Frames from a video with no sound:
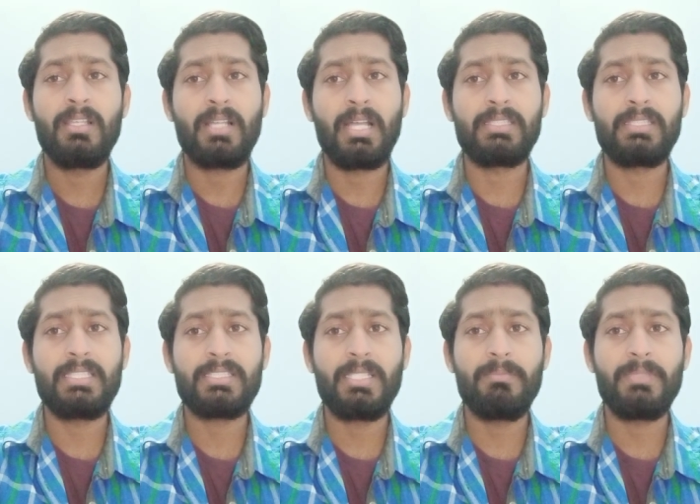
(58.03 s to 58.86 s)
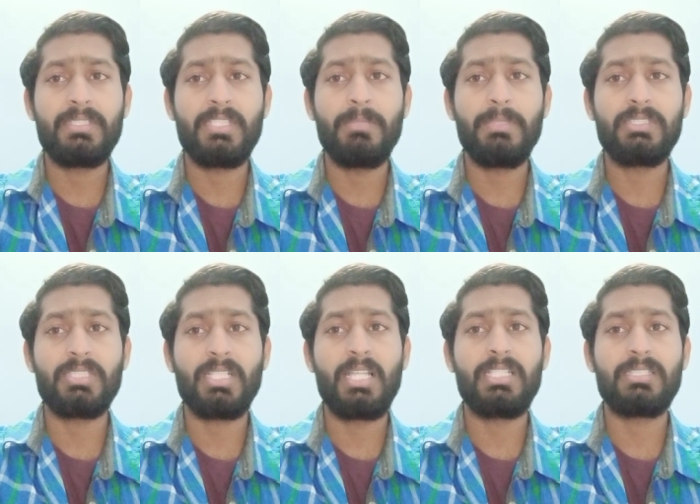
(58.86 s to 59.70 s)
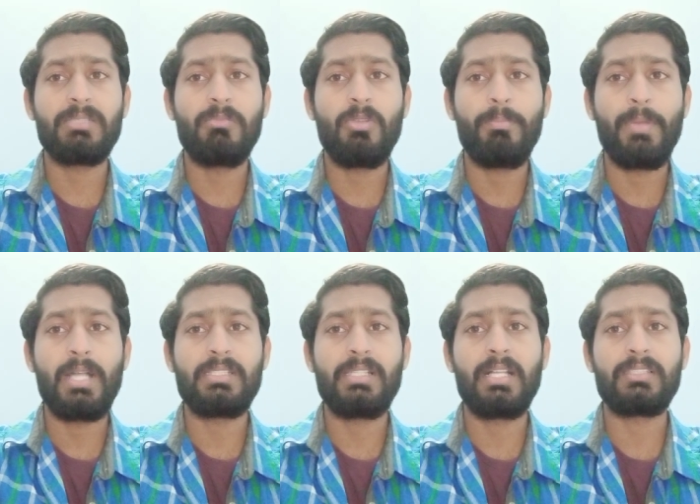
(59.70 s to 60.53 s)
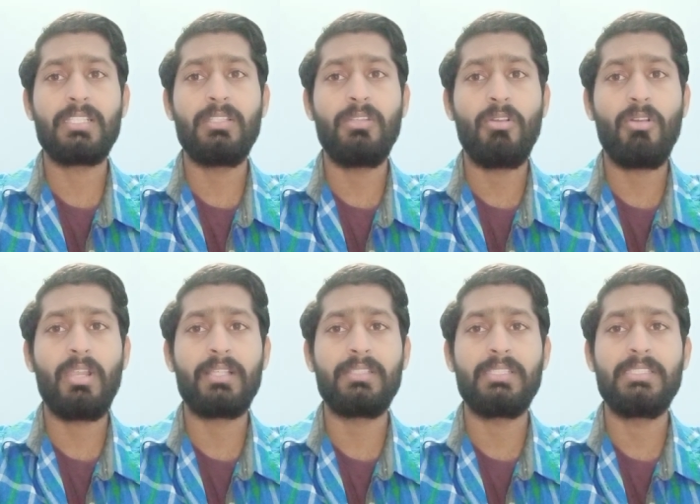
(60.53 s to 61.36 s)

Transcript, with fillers: खाता स्कीम की सीमा चार दशमलव पाँच लाख से नौ लाख की